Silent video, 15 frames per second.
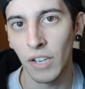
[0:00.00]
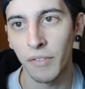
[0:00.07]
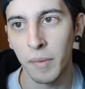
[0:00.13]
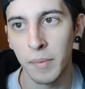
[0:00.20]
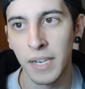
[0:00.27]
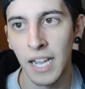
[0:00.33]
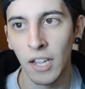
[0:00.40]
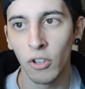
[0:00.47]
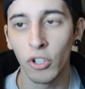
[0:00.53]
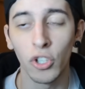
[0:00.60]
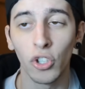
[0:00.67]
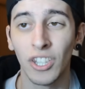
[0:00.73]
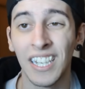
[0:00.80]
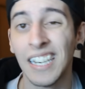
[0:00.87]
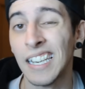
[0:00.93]
afeminado y
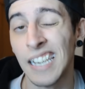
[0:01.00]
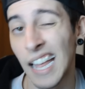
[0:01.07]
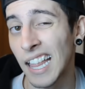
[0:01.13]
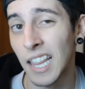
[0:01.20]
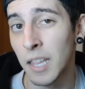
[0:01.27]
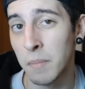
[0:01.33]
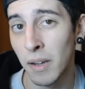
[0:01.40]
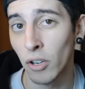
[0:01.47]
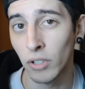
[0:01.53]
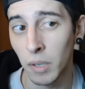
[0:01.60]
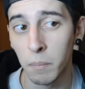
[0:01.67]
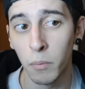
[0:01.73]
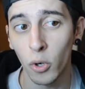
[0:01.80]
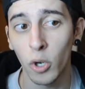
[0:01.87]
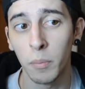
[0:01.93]
no tiene nada de malo
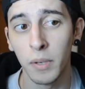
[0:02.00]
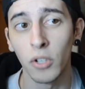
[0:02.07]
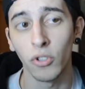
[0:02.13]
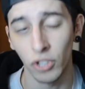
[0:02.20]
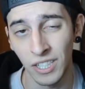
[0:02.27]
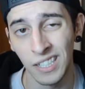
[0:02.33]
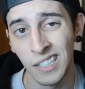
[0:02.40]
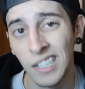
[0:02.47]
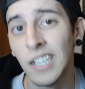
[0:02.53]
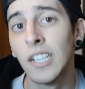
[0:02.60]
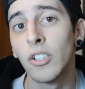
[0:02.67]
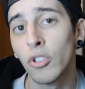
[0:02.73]
tampoco, pero sí,